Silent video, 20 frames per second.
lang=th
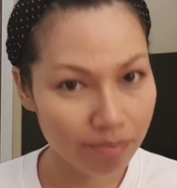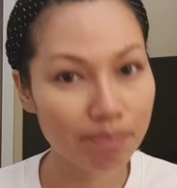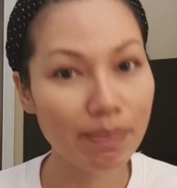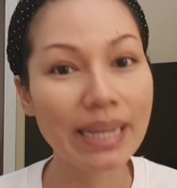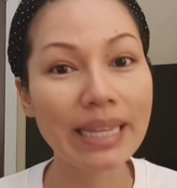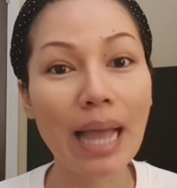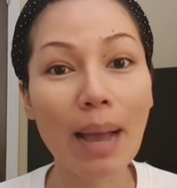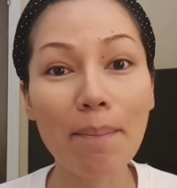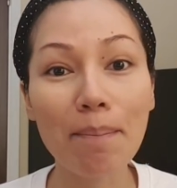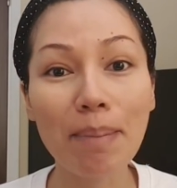ไป
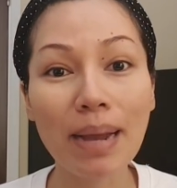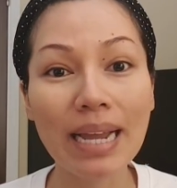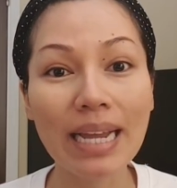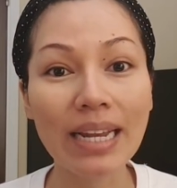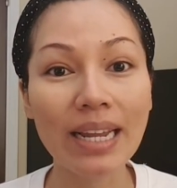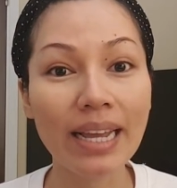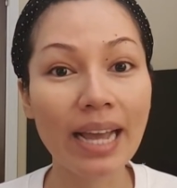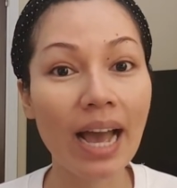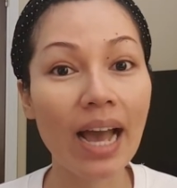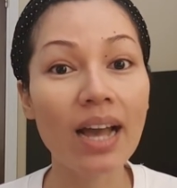ทำใหม่
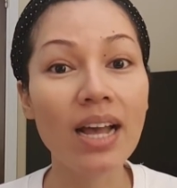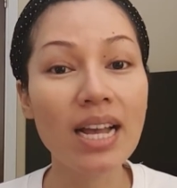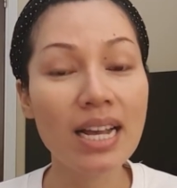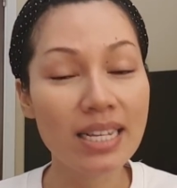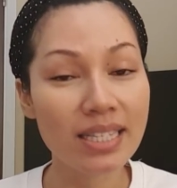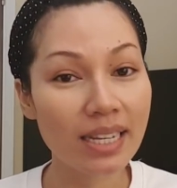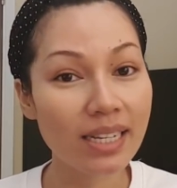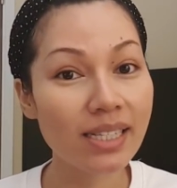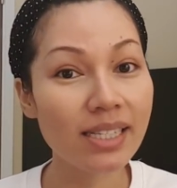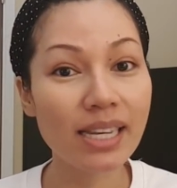เลยค่ะ
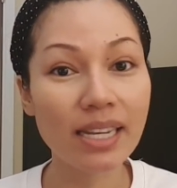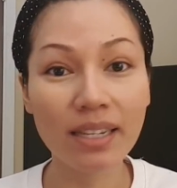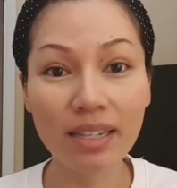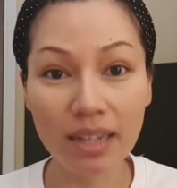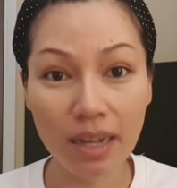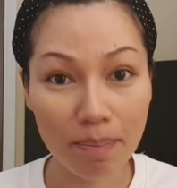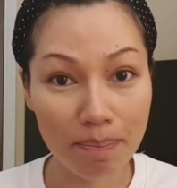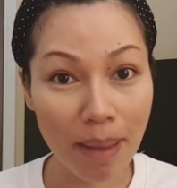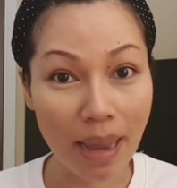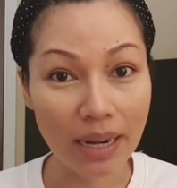สัก 7 เดื
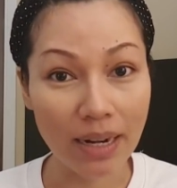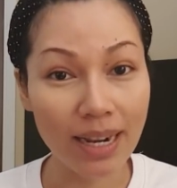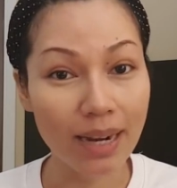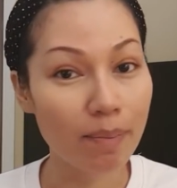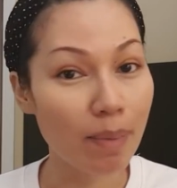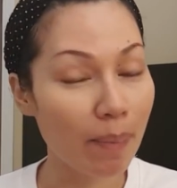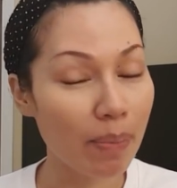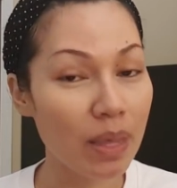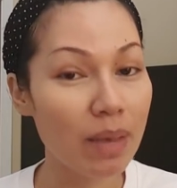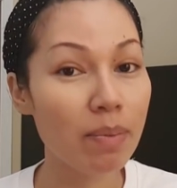อน 8 เดือน
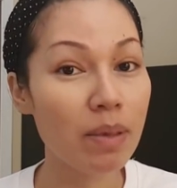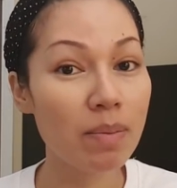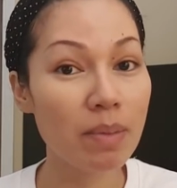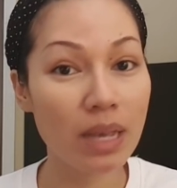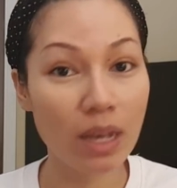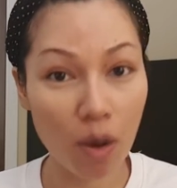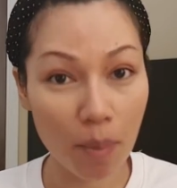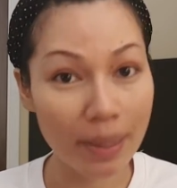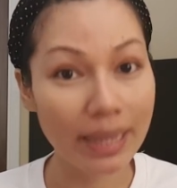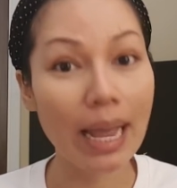แบบนี้พี่มี
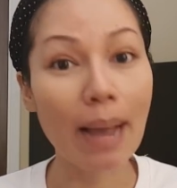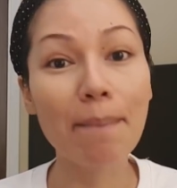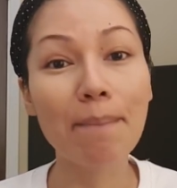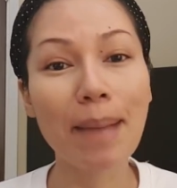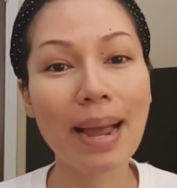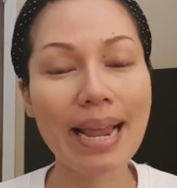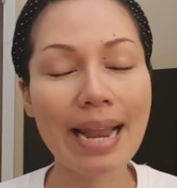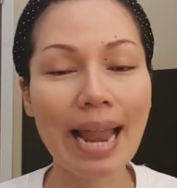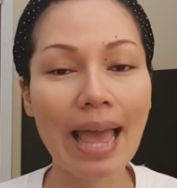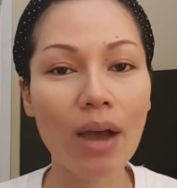ก็ไปทำให
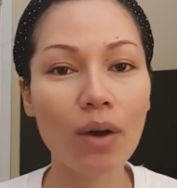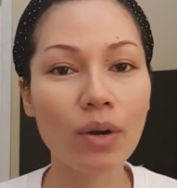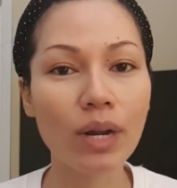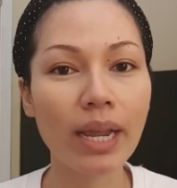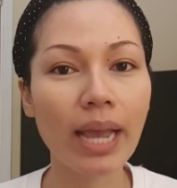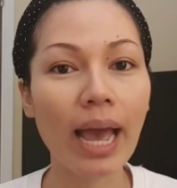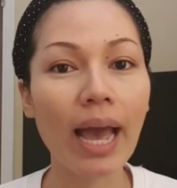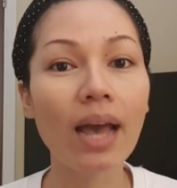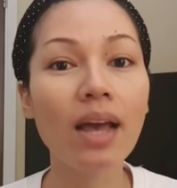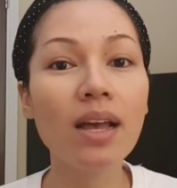ม่แล้ว
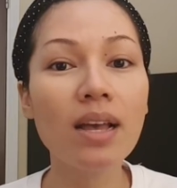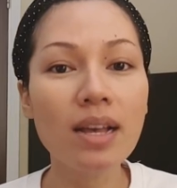นะคะ